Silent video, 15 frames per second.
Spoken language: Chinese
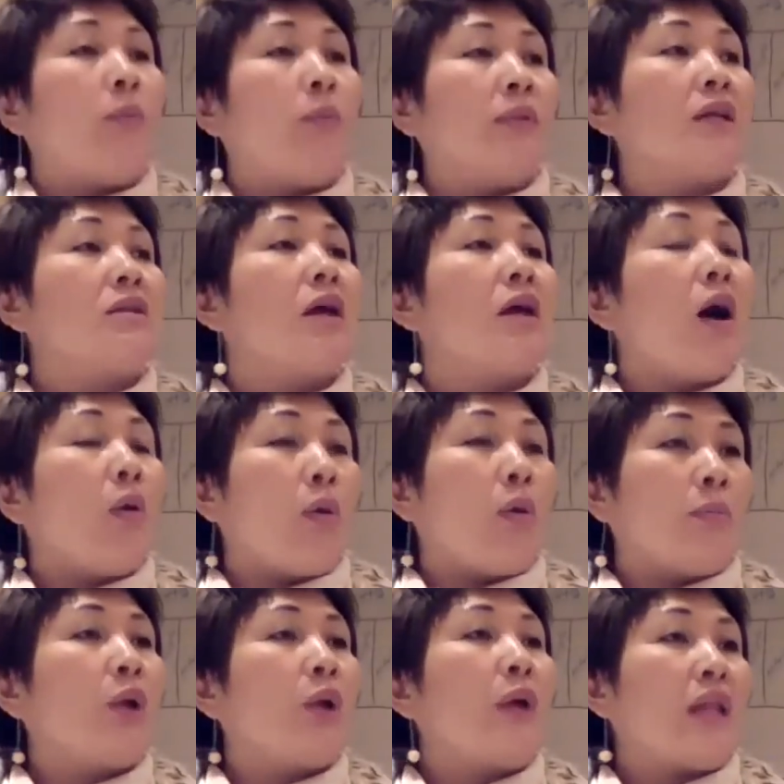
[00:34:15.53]
们的我
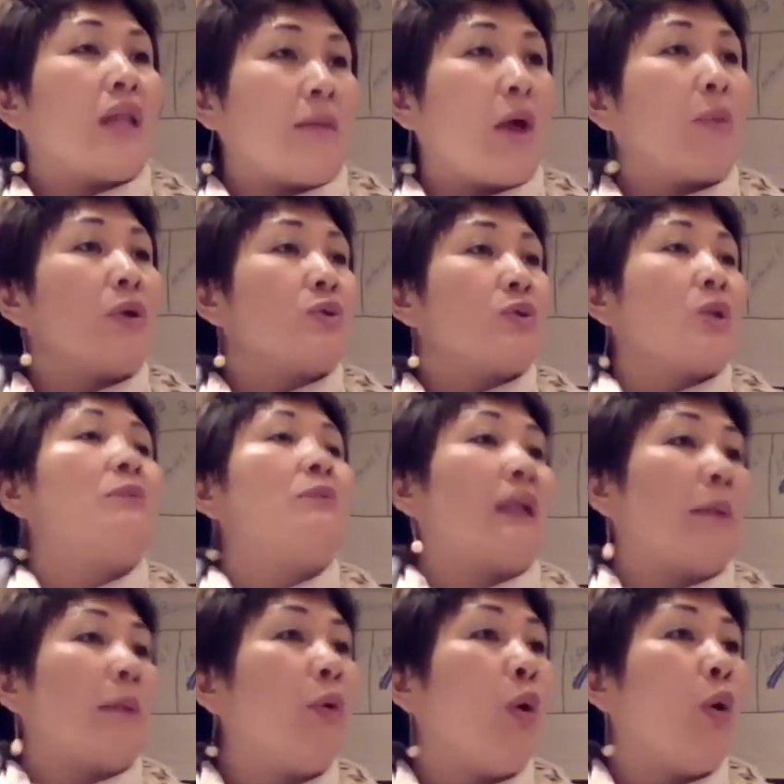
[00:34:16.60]
们的胃里面，胃酸就把
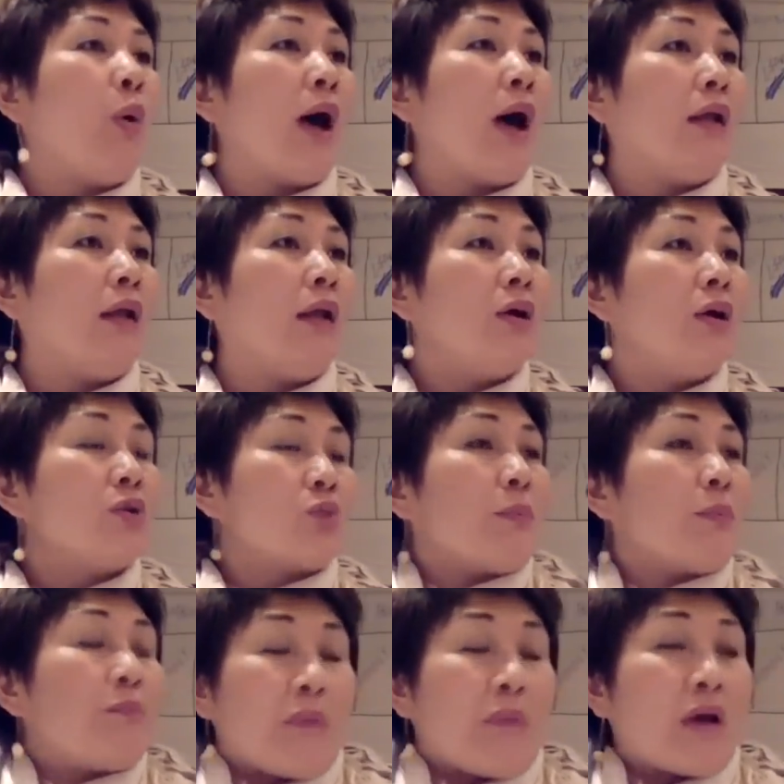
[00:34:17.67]
它破坏了，所
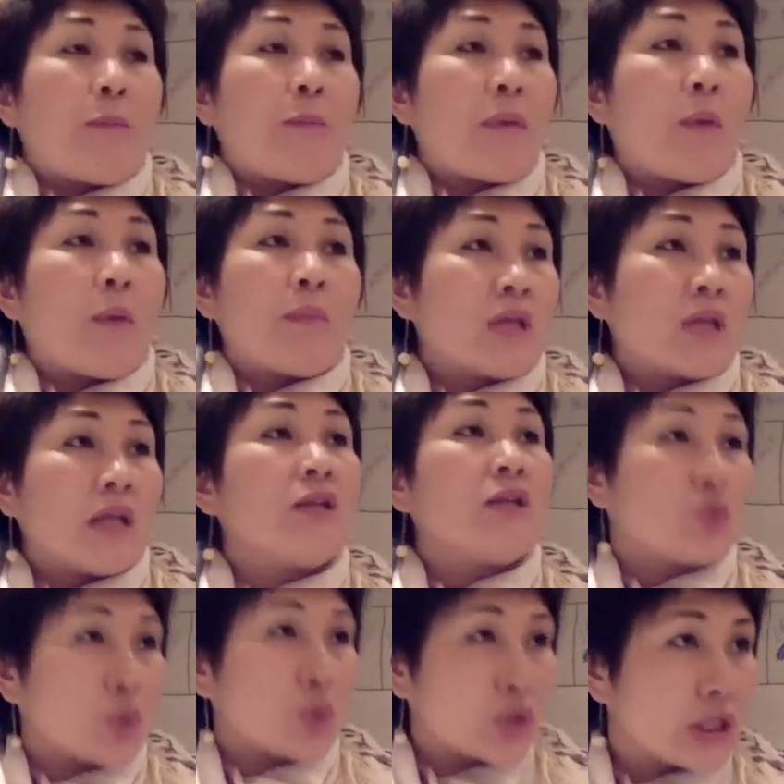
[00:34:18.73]
以没有被我们人体
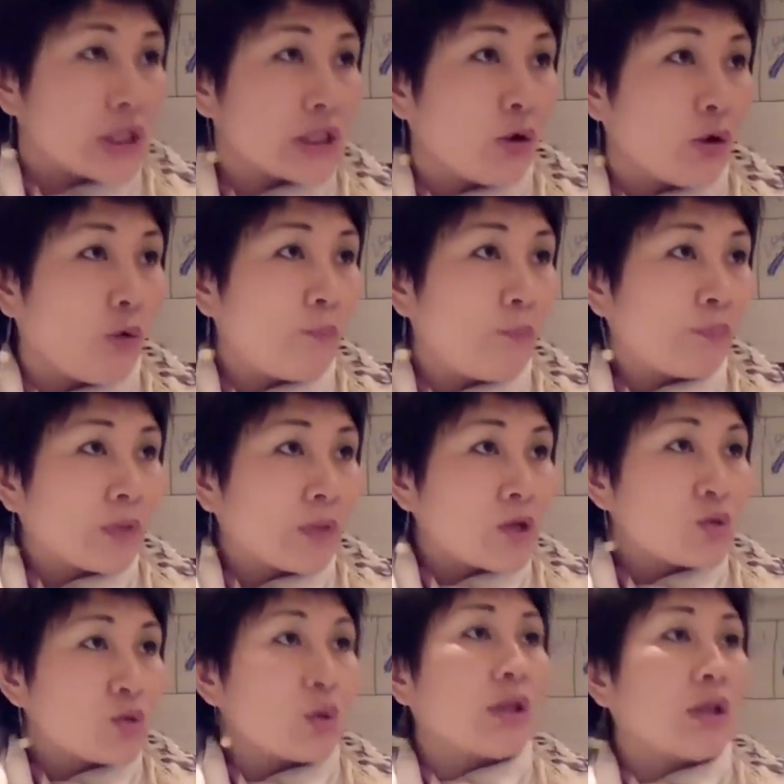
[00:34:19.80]
所吸收，
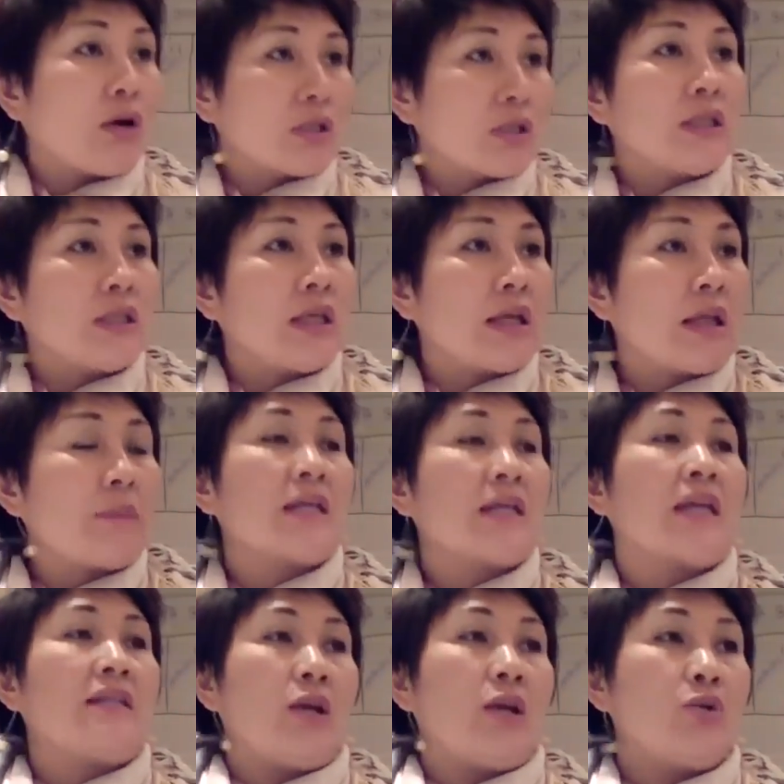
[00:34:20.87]
所以到今天他们
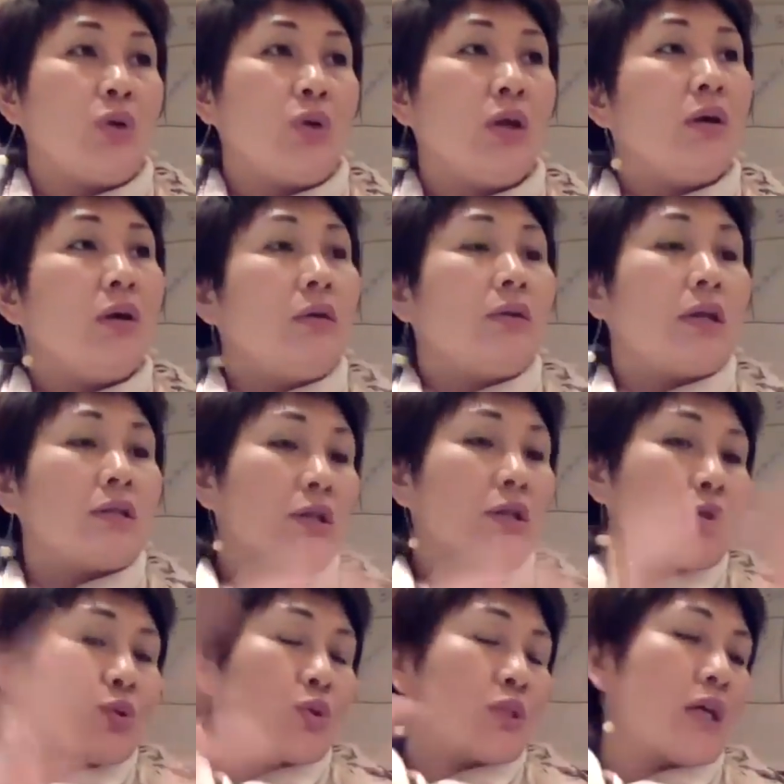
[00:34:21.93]
在解决。那这个
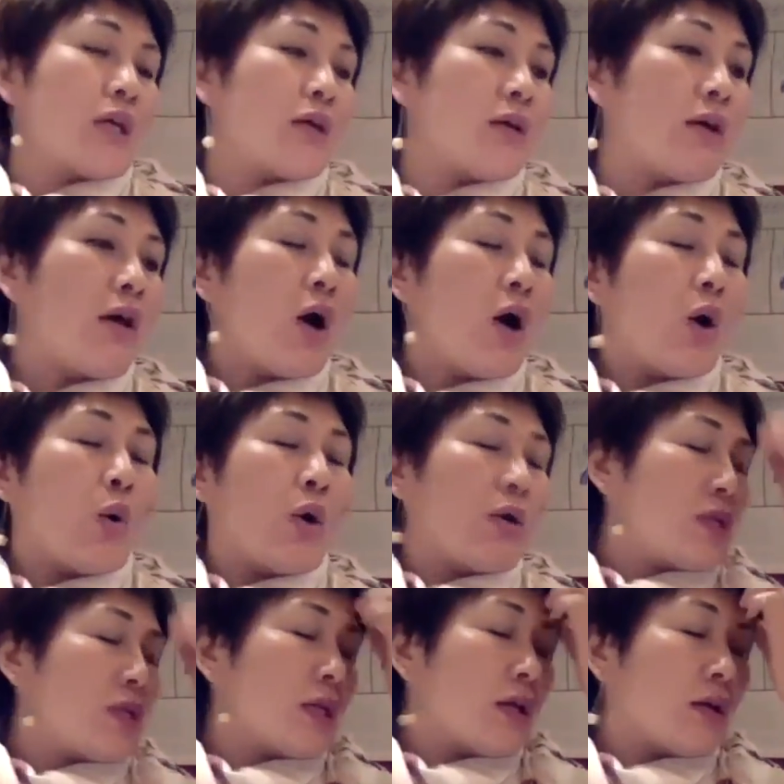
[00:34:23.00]
这个我
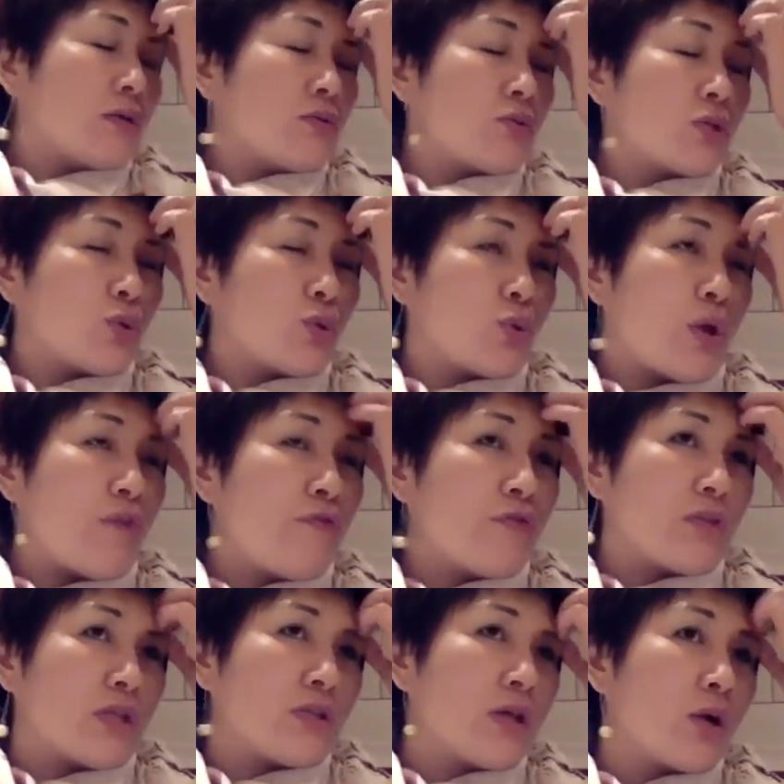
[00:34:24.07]
这个就是悬浮
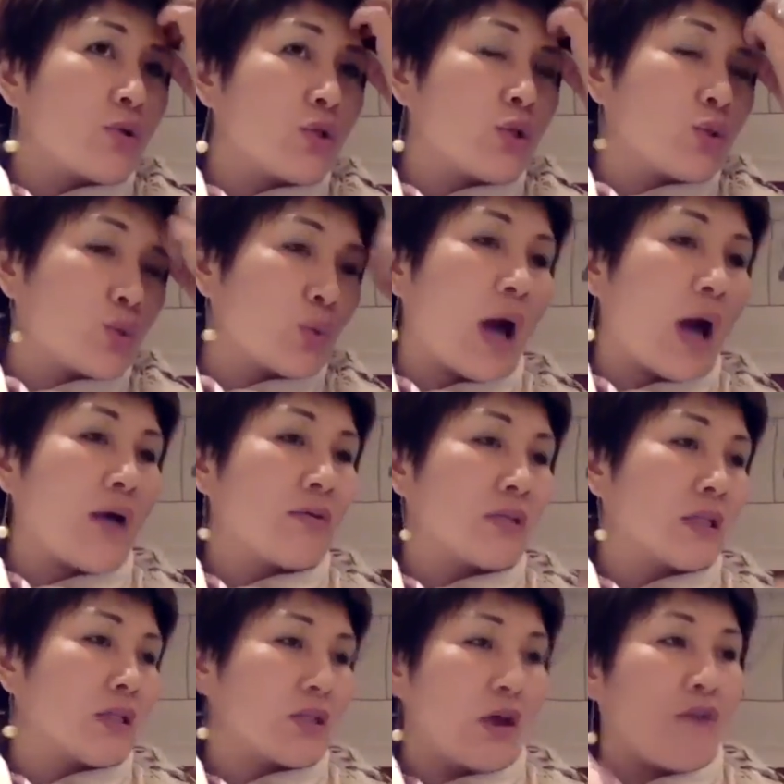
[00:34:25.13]
凝胶技术，还有这
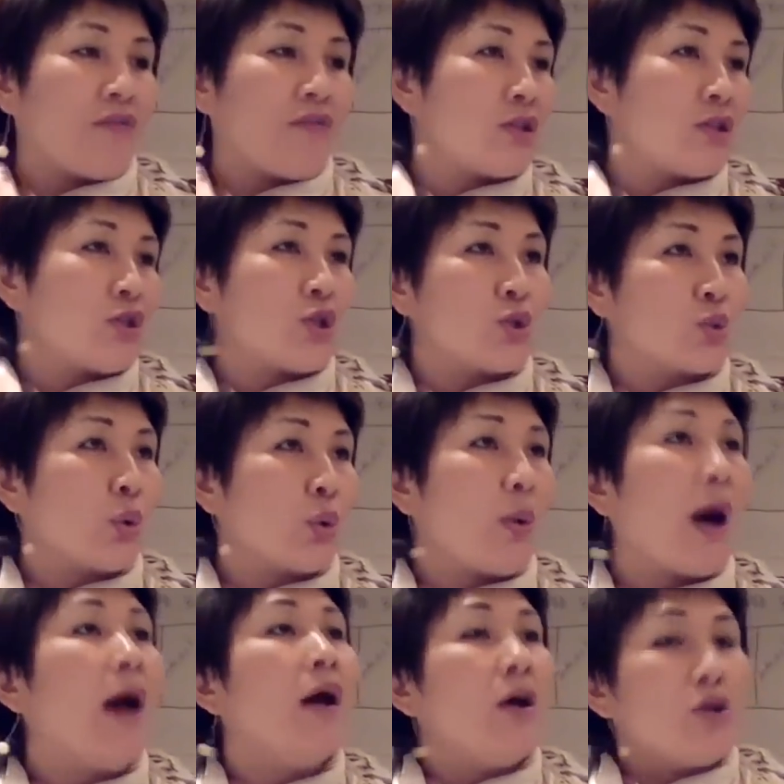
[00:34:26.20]
个小分子技术的
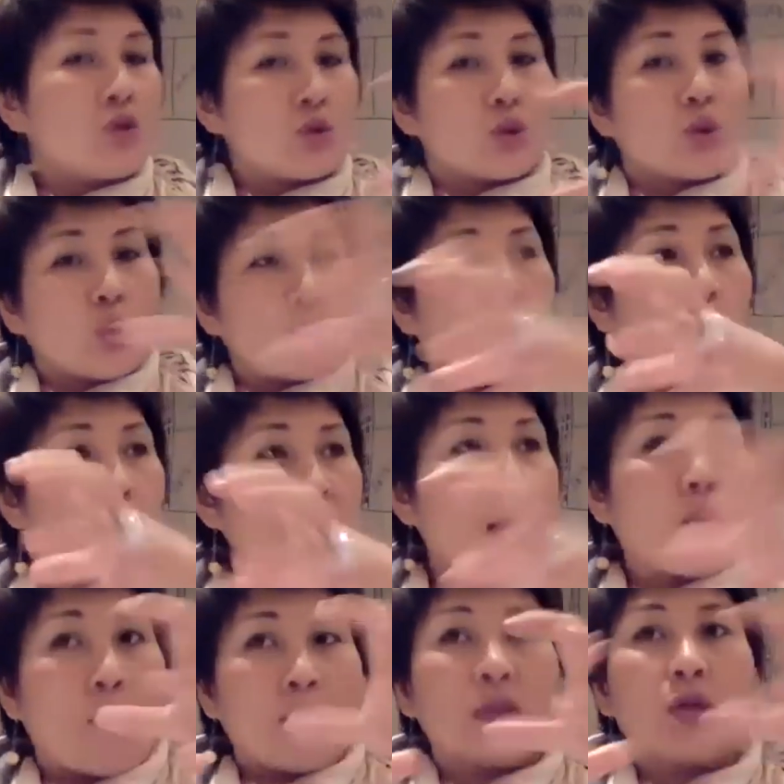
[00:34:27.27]
话，就是都用在
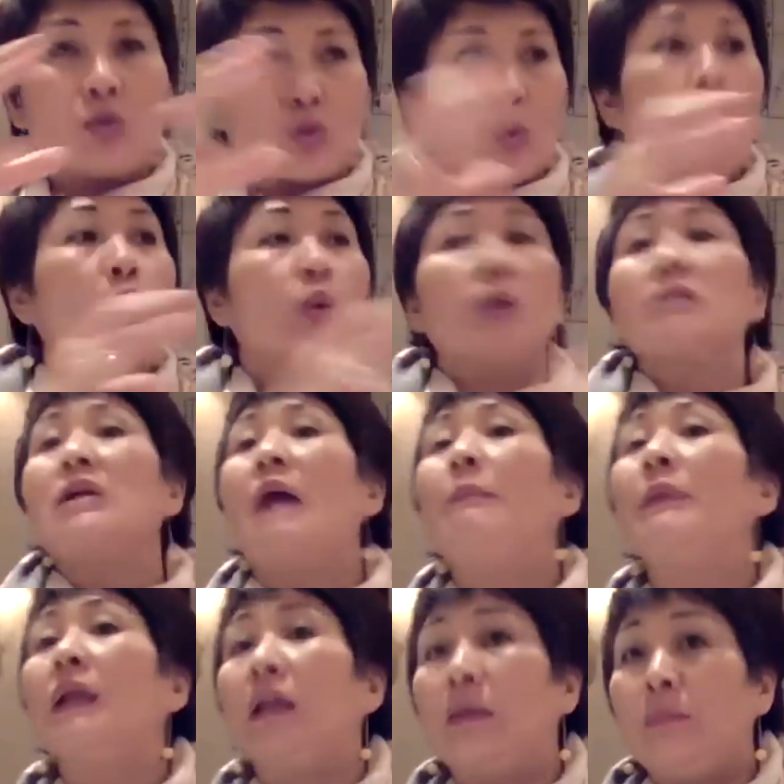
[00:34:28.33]
我们的所有的产
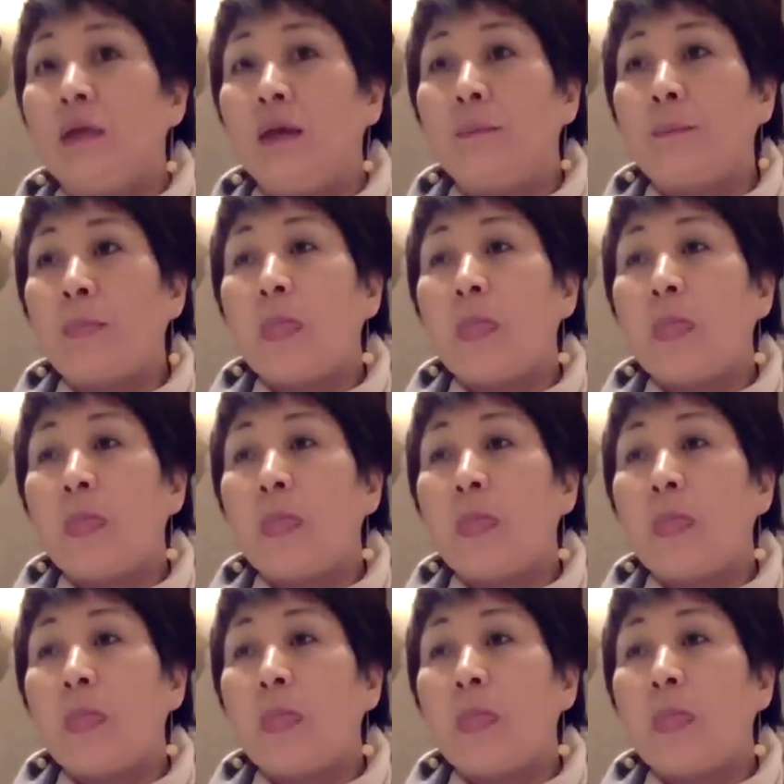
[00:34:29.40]
品里面，